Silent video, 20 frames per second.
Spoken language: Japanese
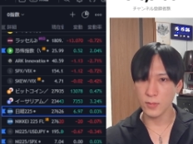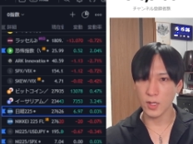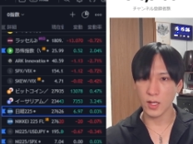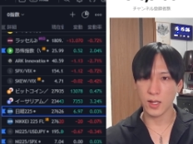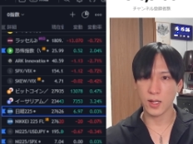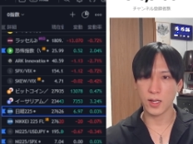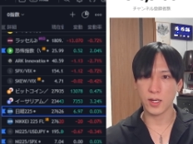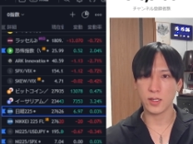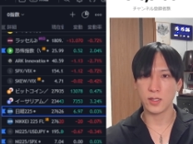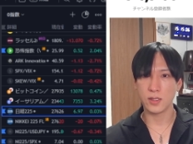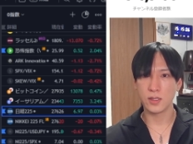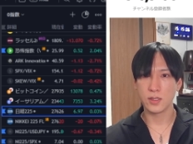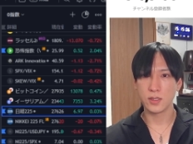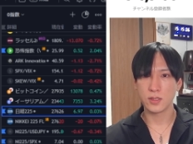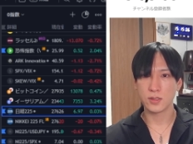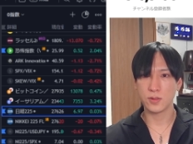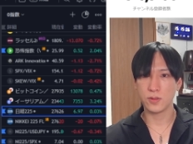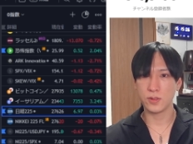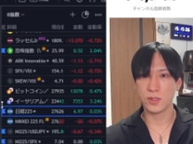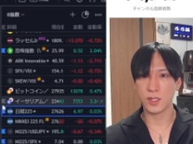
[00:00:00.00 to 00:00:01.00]
はい。
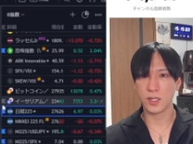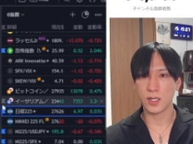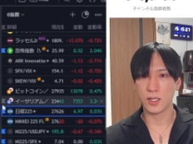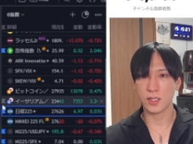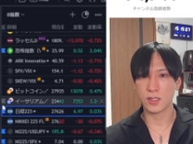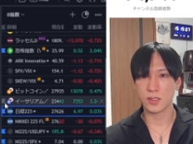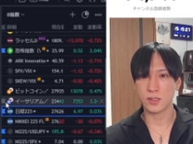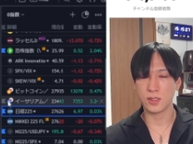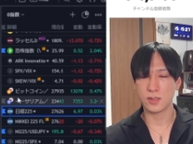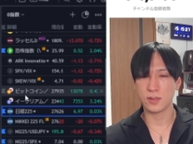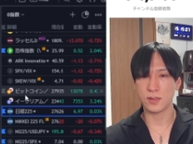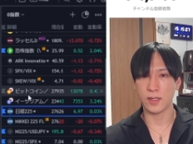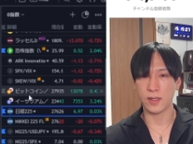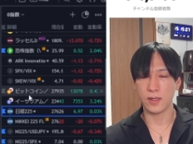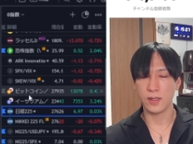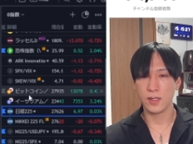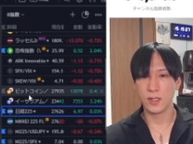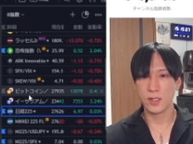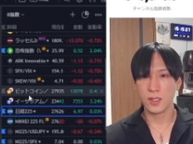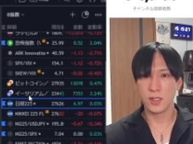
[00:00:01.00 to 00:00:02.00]
そういった形ですね。
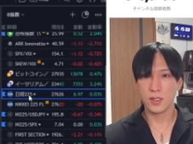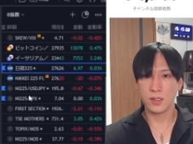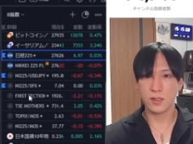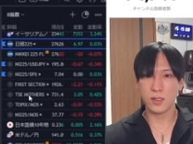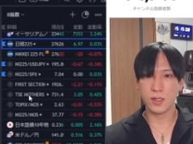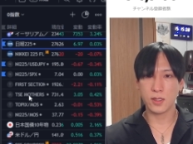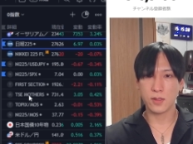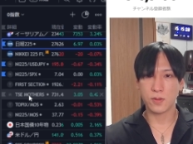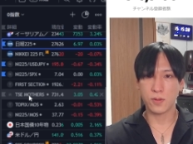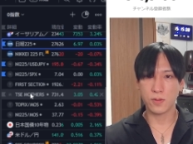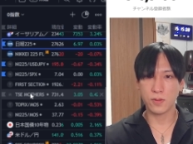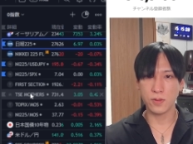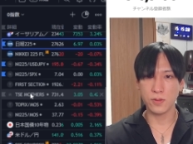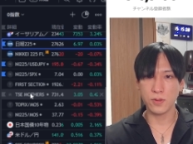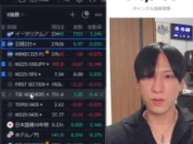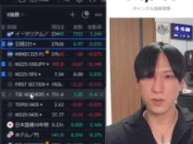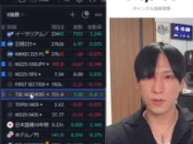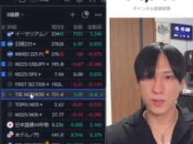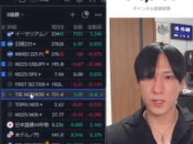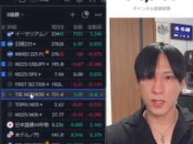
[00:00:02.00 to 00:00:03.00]
で、ここの
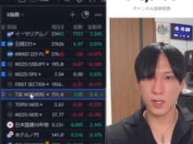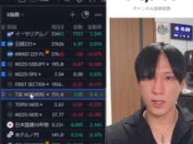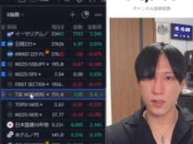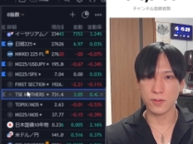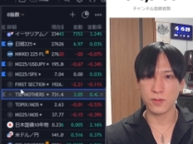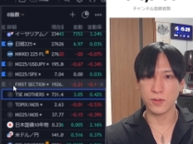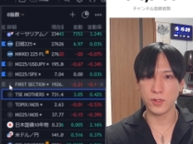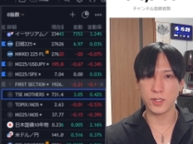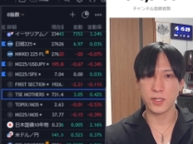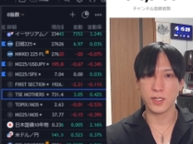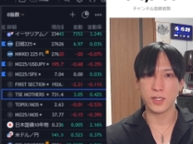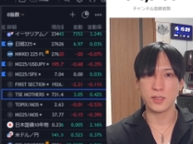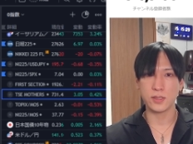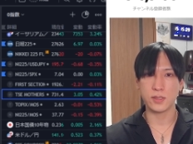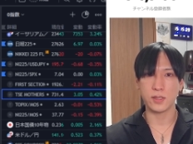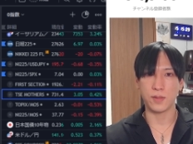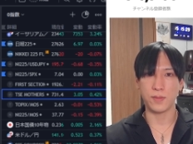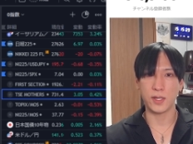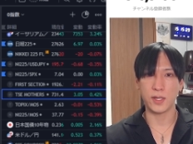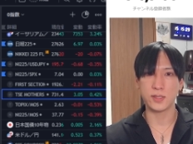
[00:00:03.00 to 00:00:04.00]
傾向に関して
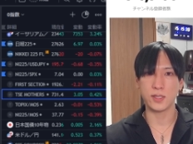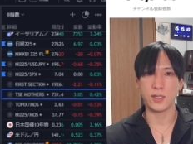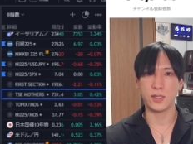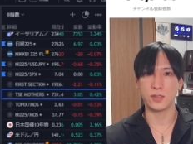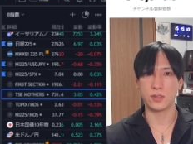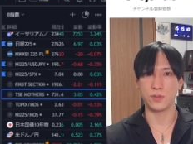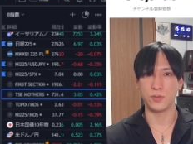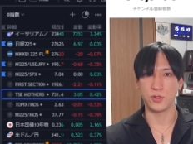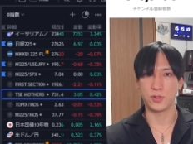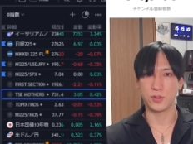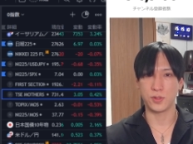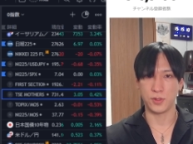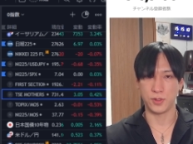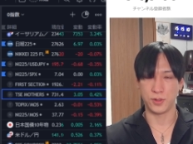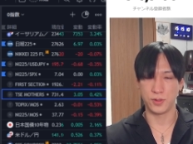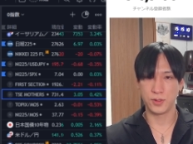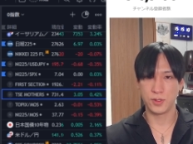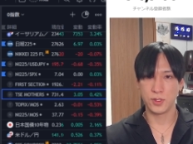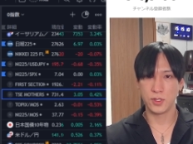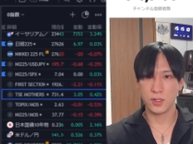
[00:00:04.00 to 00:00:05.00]
はマザーズもそ
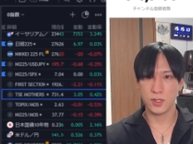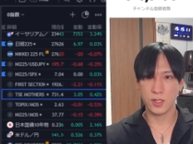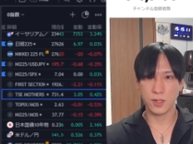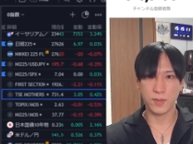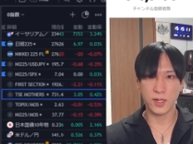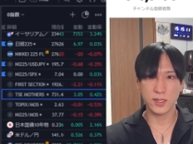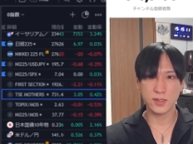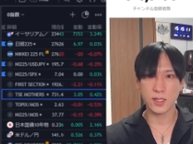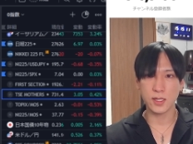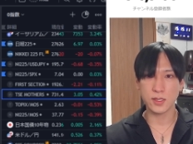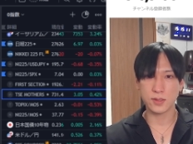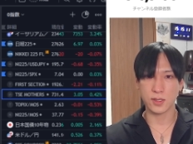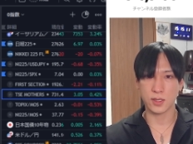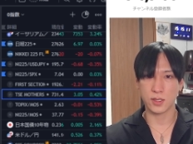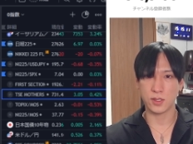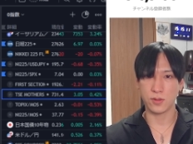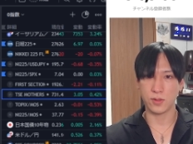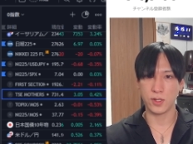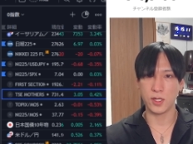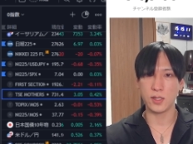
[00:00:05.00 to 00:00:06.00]
う。で、マザーズは
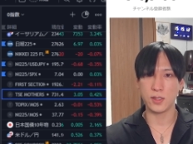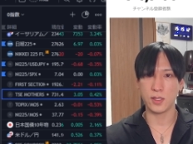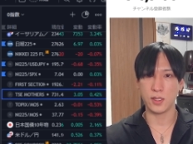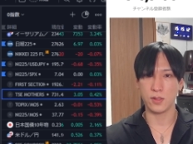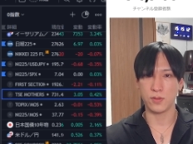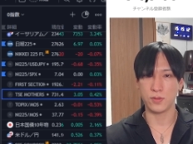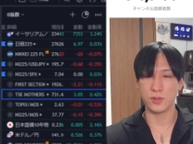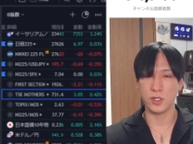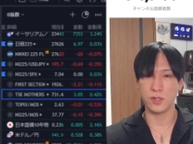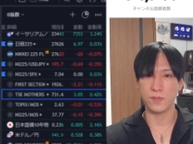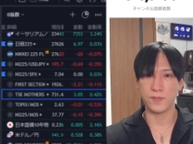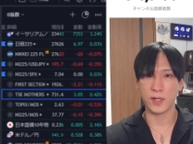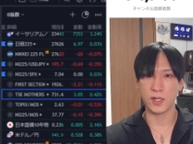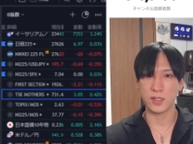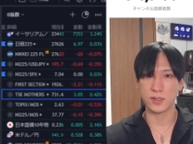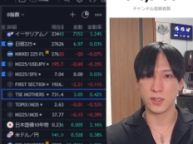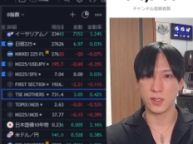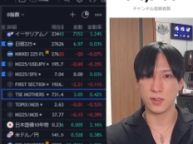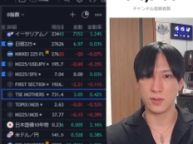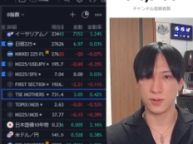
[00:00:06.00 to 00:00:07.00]
今日
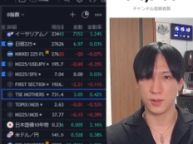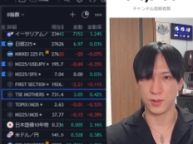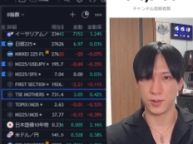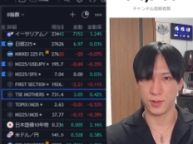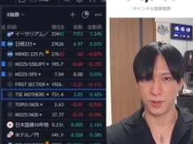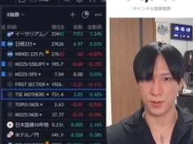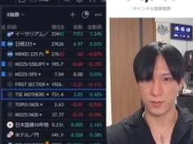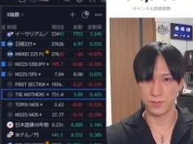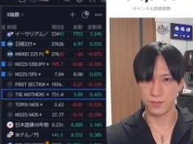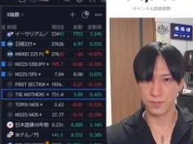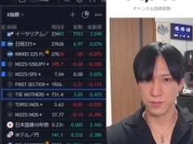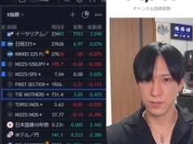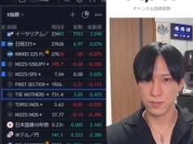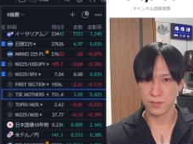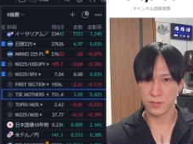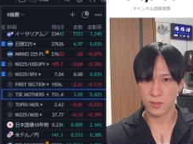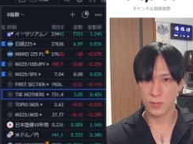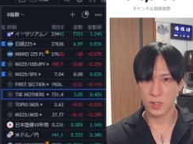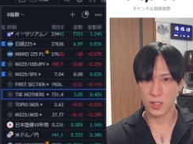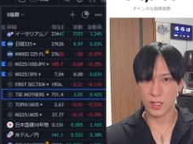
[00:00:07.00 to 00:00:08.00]
0.42%
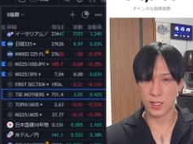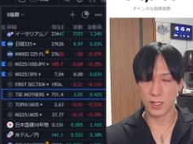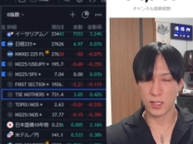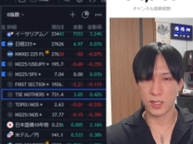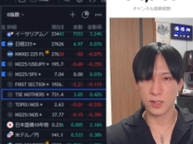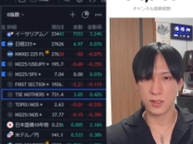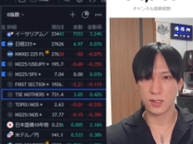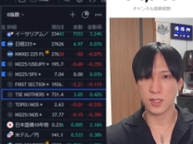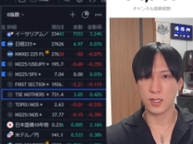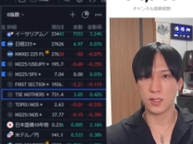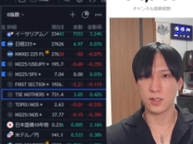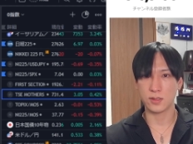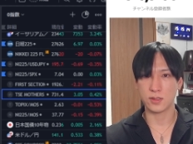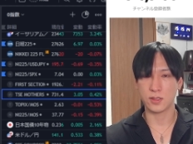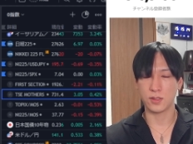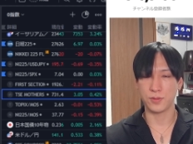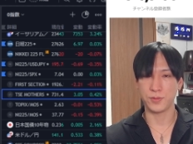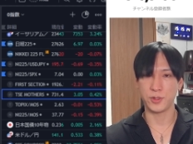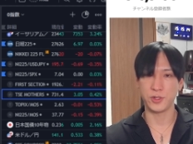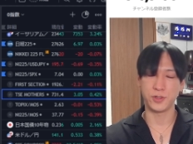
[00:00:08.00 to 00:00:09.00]
上がってたんですけ
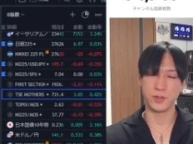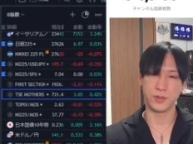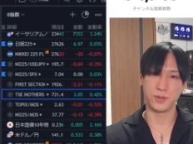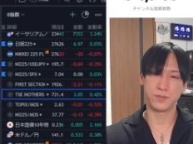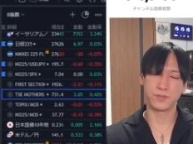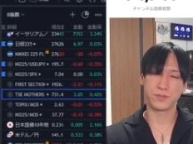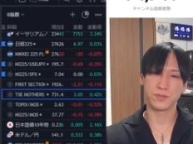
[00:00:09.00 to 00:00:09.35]
ども、